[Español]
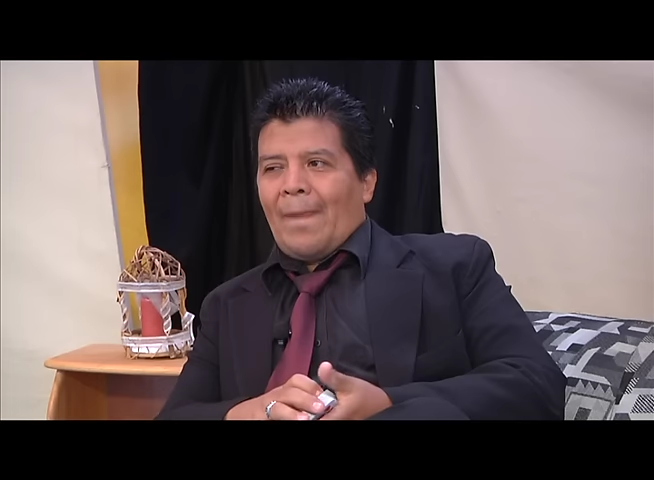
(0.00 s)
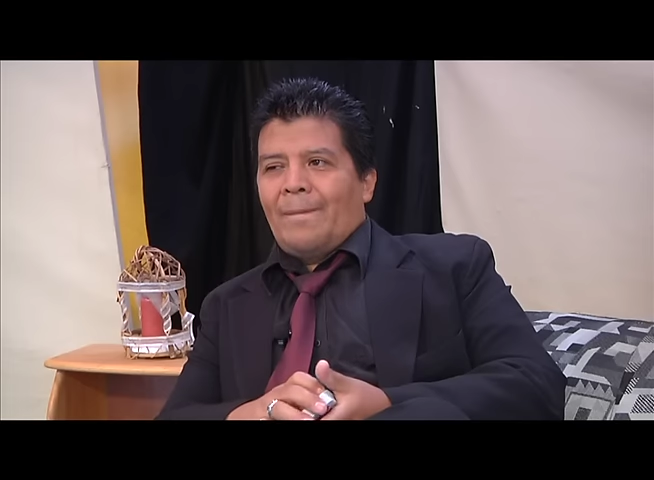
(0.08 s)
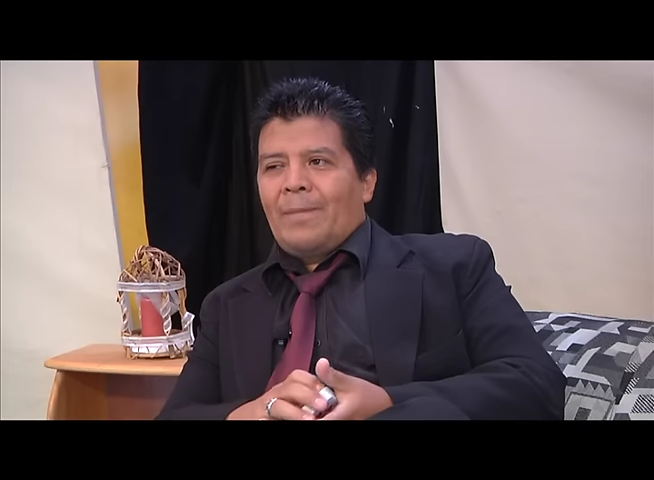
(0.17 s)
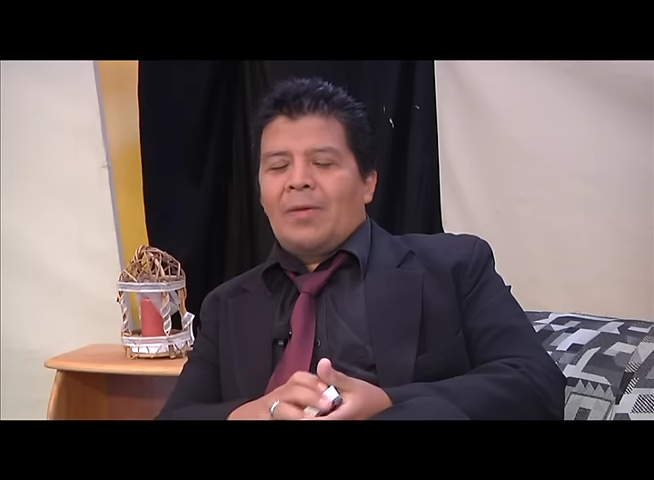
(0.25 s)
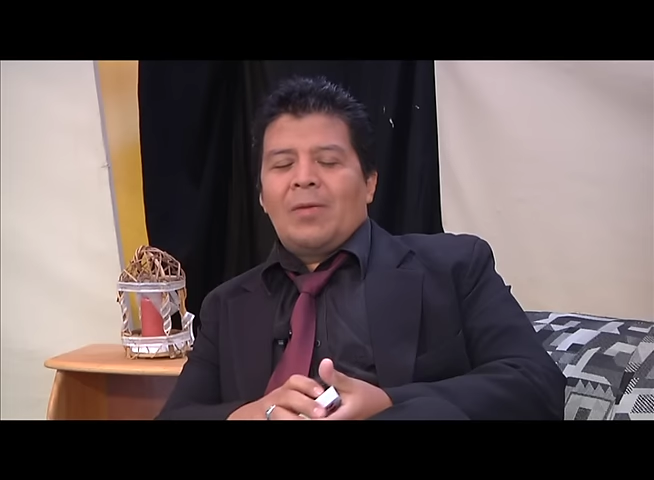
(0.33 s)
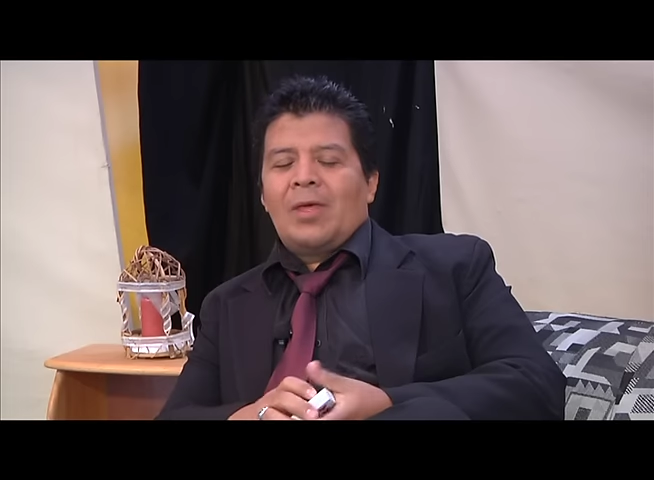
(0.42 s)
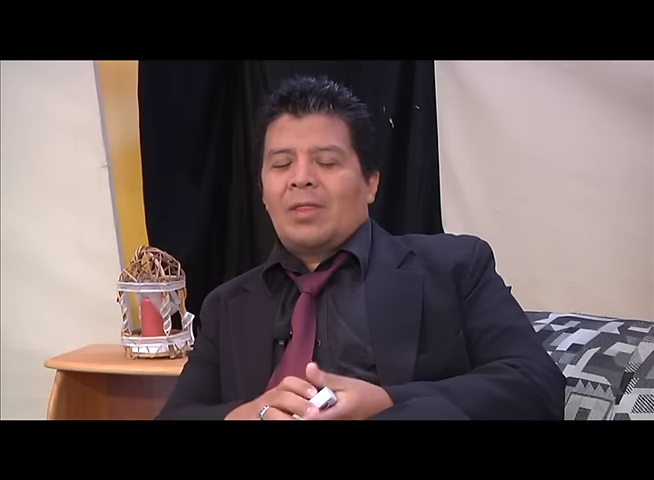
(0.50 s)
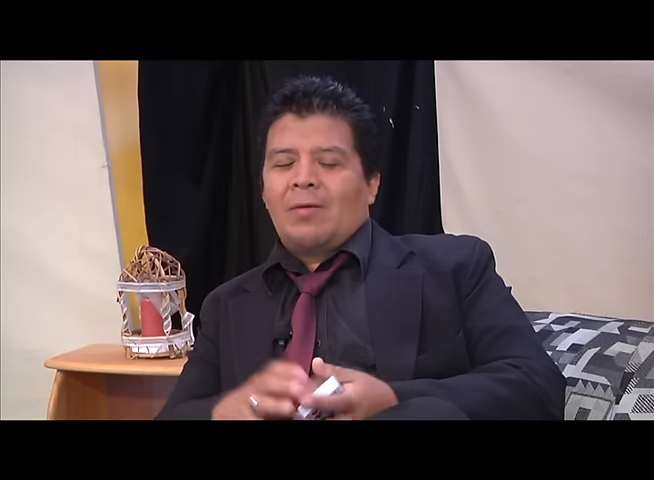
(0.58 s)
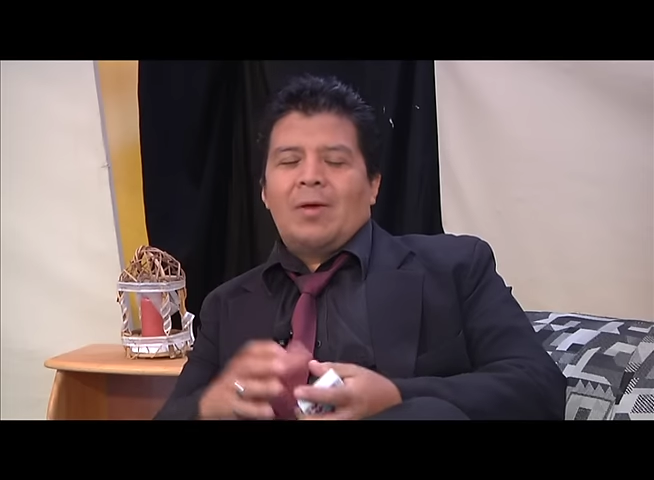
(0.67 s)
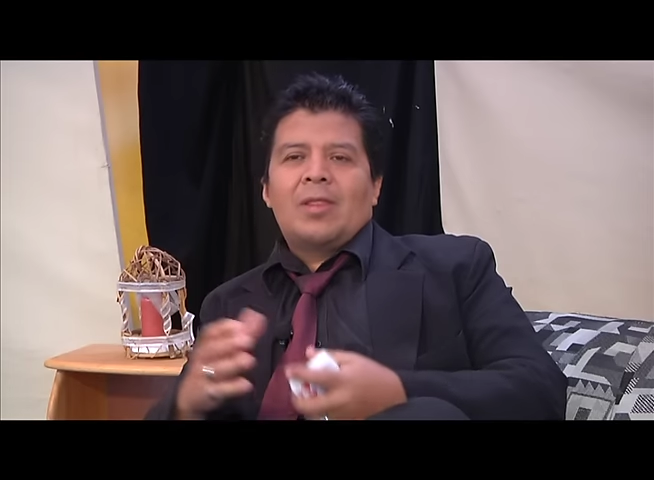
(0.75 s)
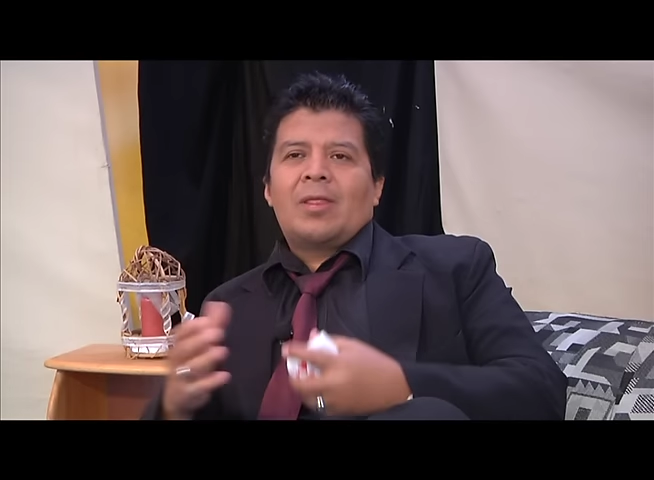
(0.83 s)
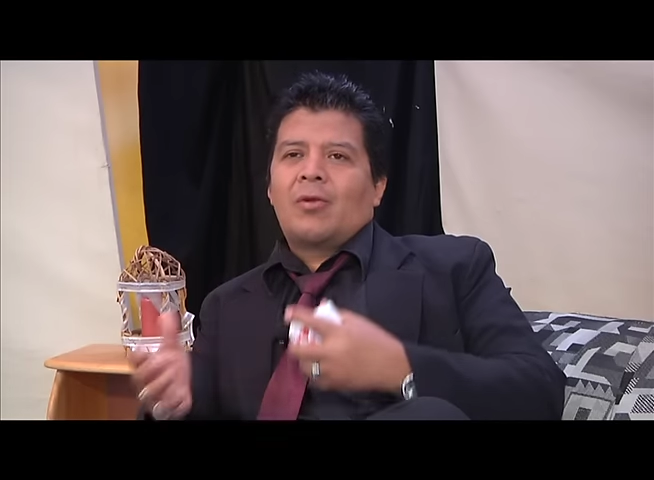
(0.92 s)
Mi vida
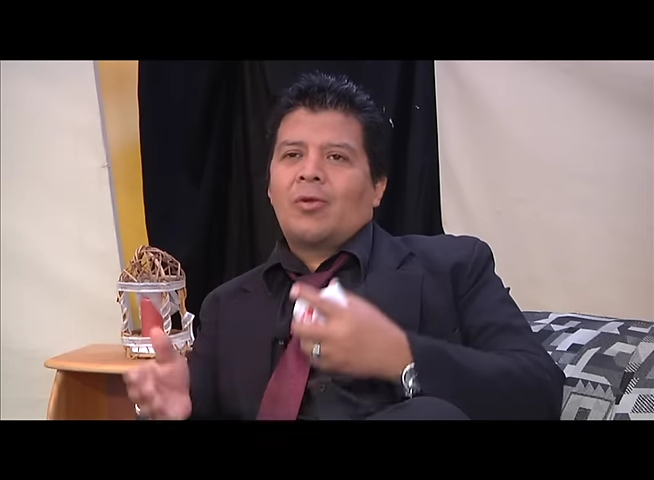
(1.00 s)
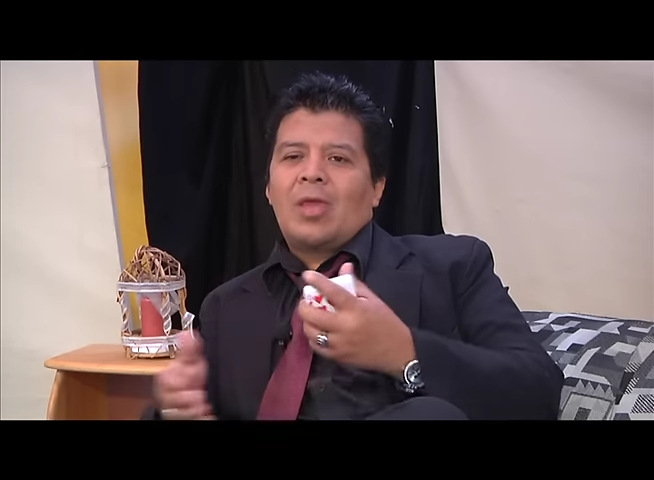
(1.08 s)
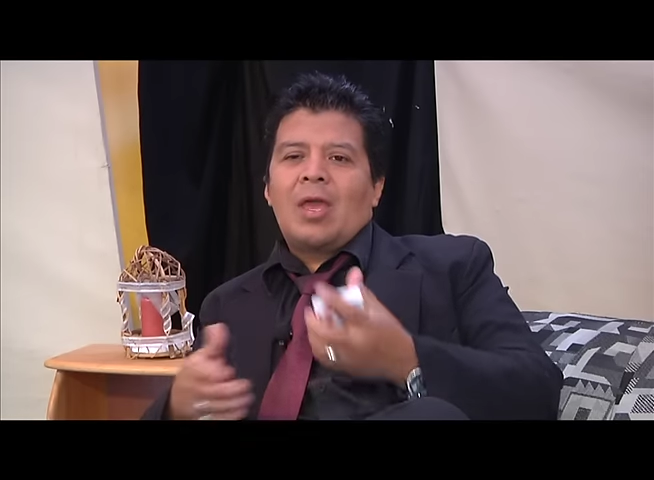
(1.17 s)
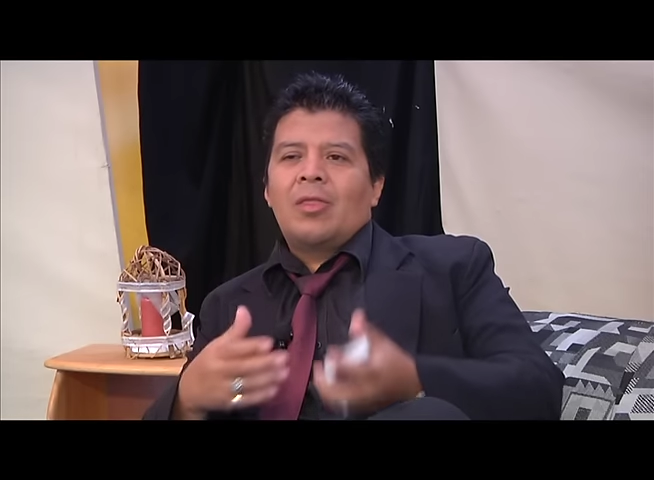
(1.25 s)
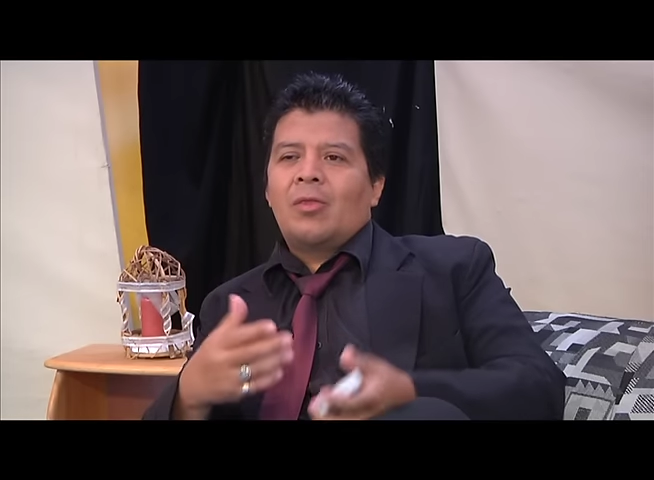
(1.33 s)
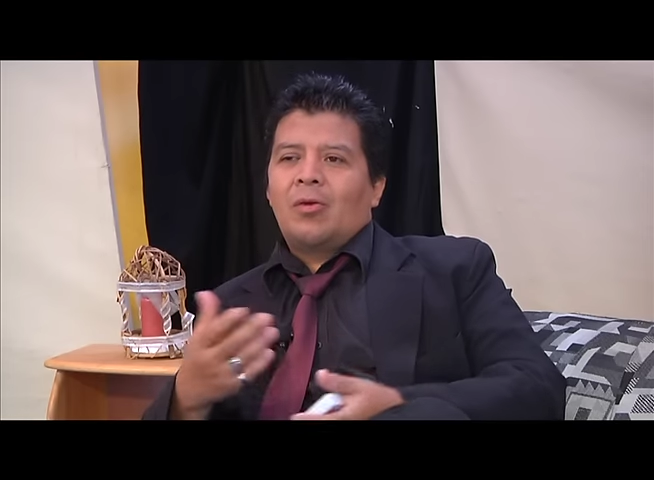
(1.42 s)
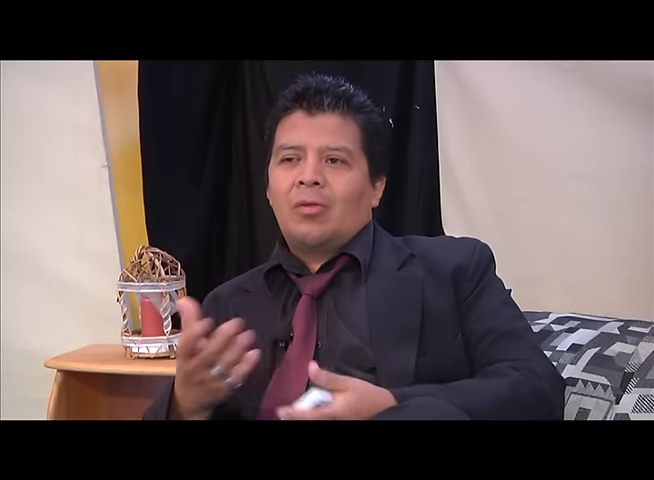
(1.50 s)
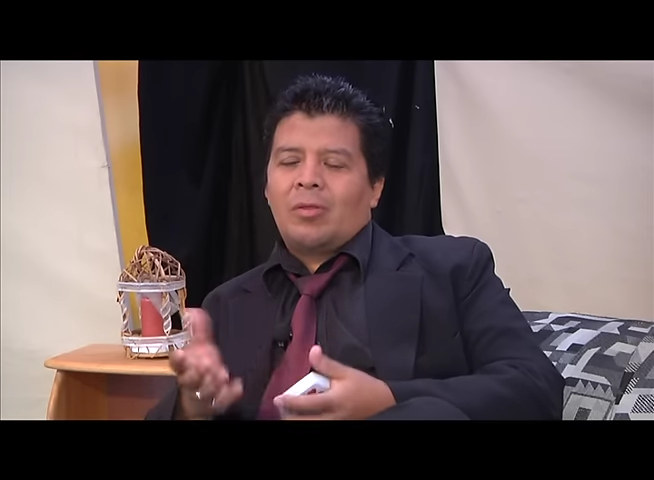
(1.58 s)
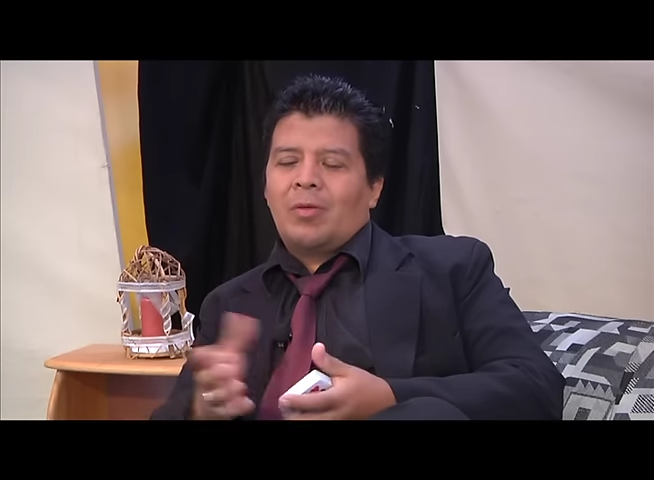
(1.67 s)
se va desarrollando